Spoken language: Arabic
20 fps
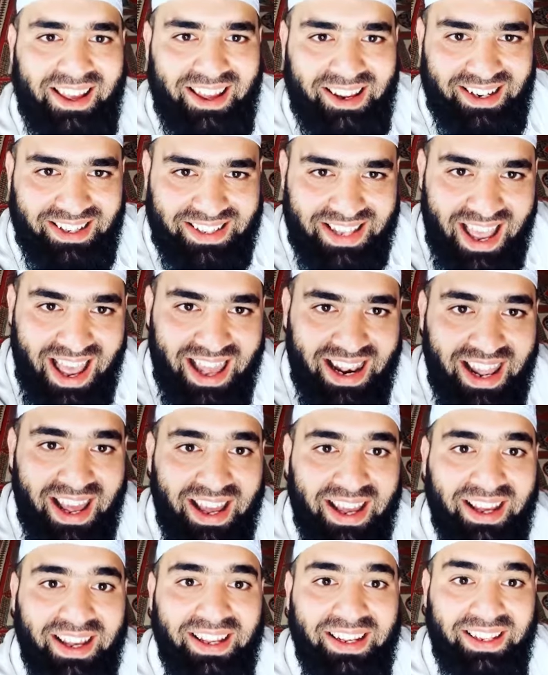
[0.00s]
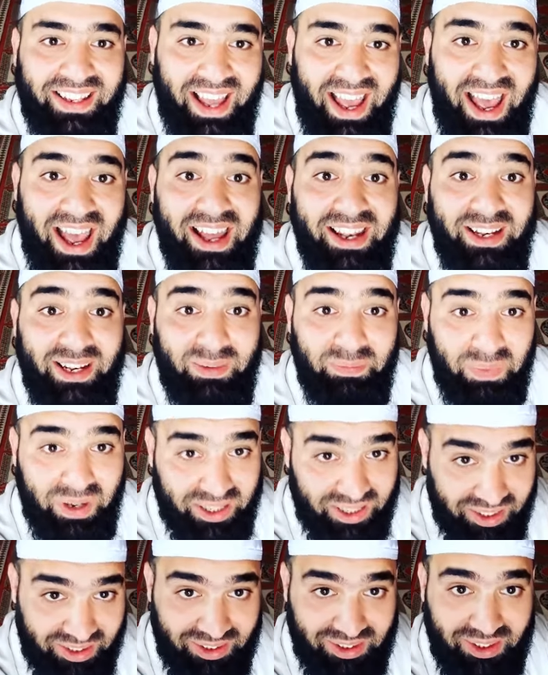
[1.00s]
رسالة لأهل
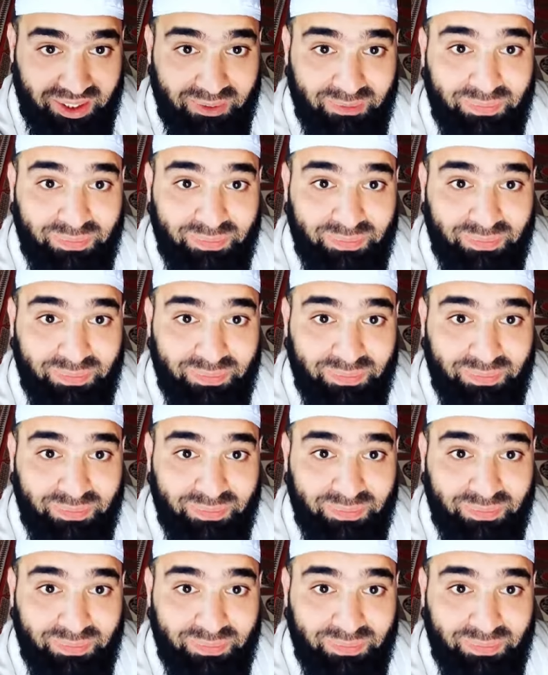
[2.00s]
المريض